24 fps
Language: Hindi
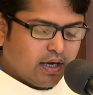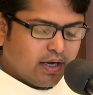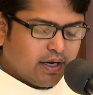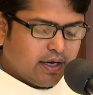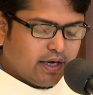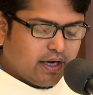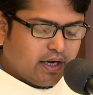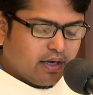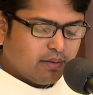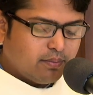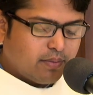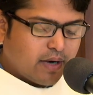
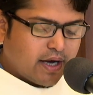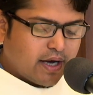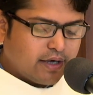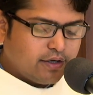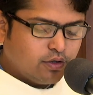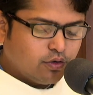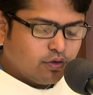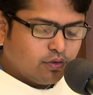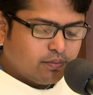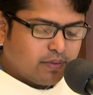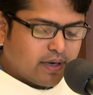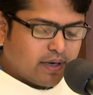हे
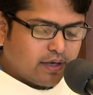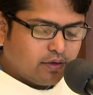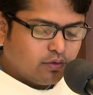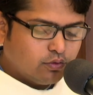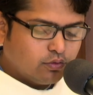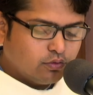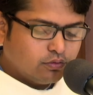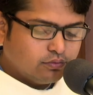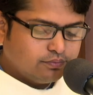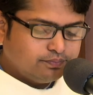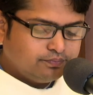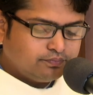भाइयों
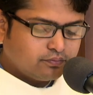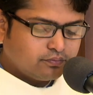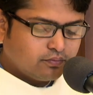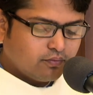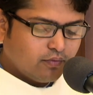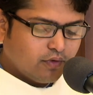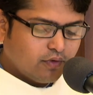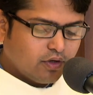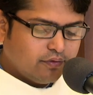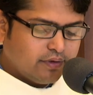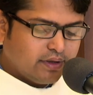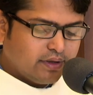बहनों
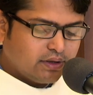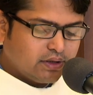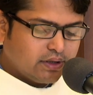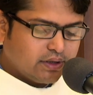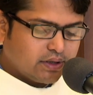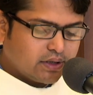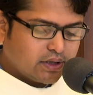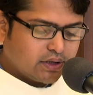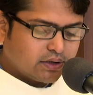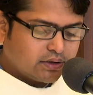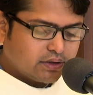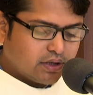विनती
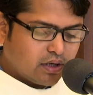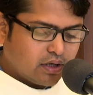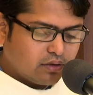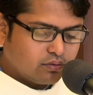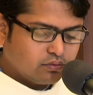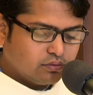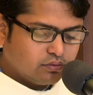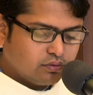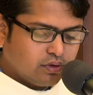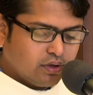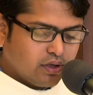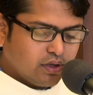करता
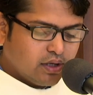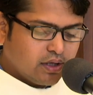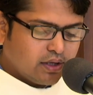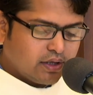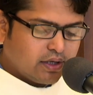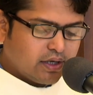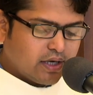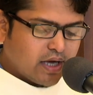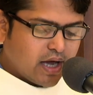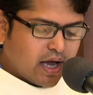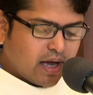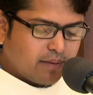हूँ
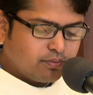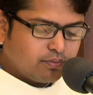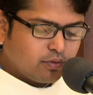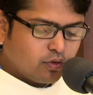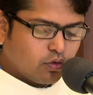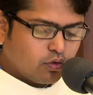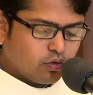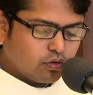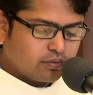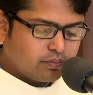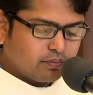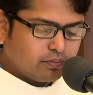कि आप
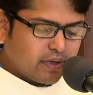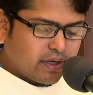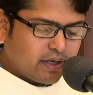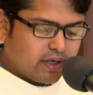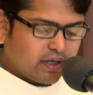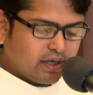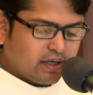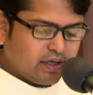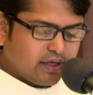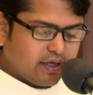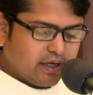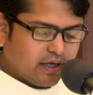लोग
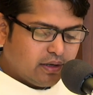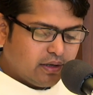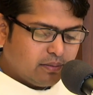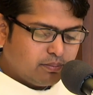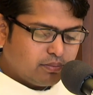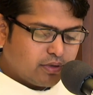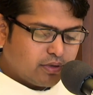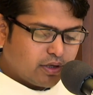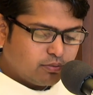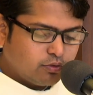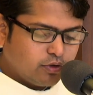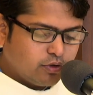मेरे लिए
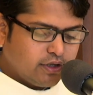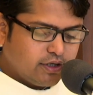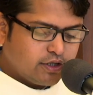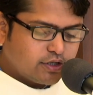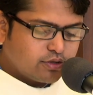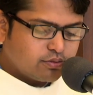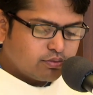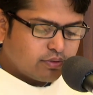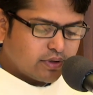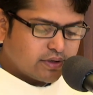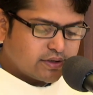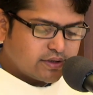प्रभु
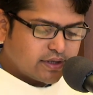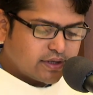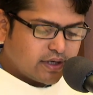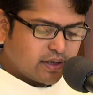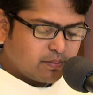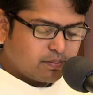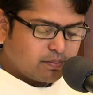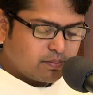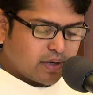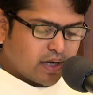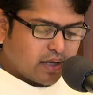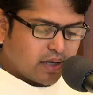ईश्वर से
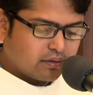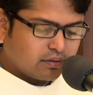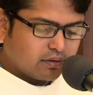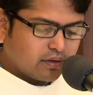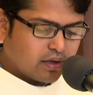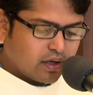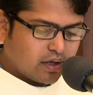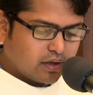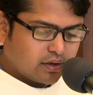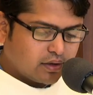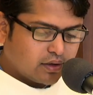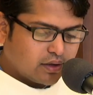
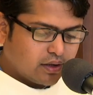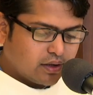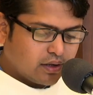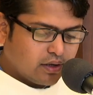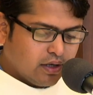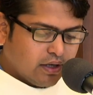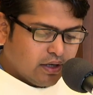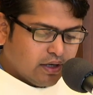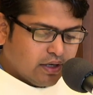प्रार्थना करें